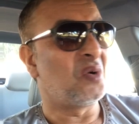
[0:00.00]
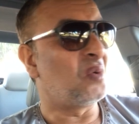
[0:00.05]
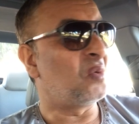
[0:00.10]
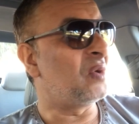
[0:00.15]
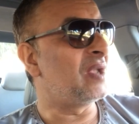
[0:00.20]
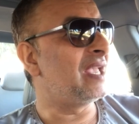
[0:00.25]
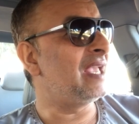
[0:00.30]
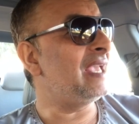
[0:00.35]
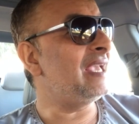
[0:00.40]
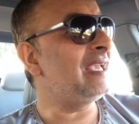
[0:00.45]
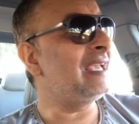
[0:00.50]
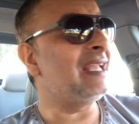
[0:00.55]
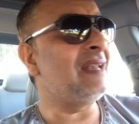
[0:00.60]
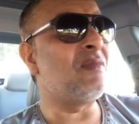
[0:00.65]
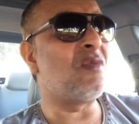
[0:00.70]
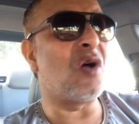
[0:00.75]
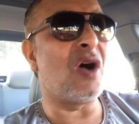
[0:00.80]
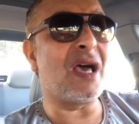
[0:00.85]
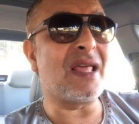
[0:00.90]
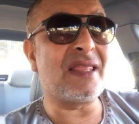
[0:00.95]
ويجي
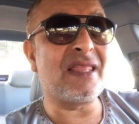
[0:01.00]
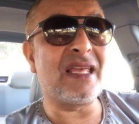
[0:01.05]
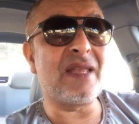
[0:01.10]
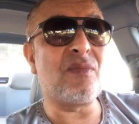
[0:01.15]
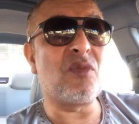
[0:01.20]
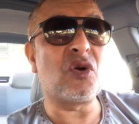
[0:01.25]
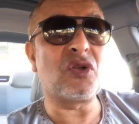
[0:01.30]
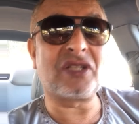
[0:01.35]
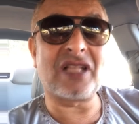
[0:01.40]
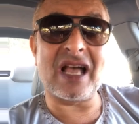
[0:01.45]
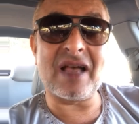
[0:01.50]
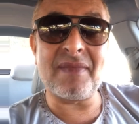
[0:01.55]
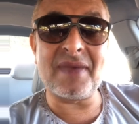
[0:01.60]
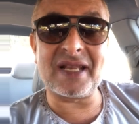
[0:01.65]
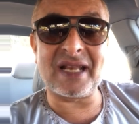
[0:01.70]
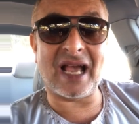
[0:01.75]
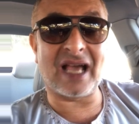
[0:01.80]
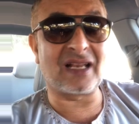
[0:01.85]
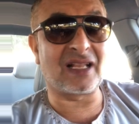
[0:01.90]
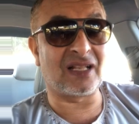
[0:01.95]
المؤذن
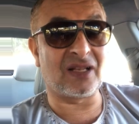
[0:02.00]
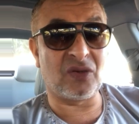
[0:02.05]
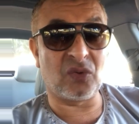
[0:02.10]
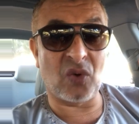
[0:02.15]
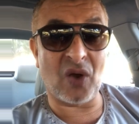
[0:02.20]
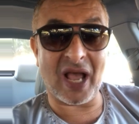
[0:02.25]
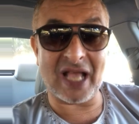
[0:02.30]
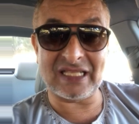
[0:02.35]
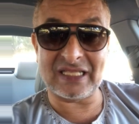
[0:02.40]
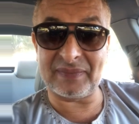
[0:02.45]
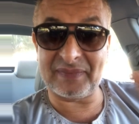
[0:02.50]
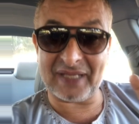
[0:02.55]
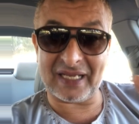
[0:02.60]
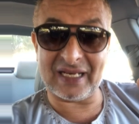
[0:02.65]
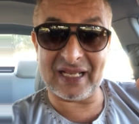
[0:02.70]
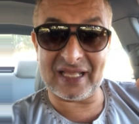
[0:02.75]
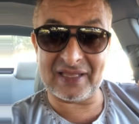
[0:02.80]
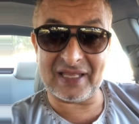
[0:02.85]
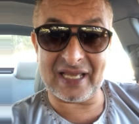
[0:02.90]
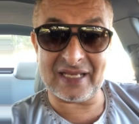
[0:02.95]
مؤتمن على الوقت
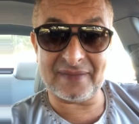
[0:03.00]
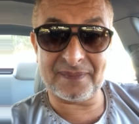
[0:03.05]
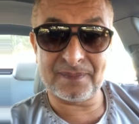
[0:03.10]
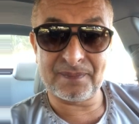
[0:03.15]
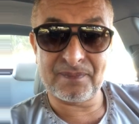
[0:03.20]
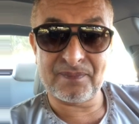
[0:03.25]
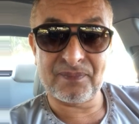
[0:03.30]
بتاع الاذان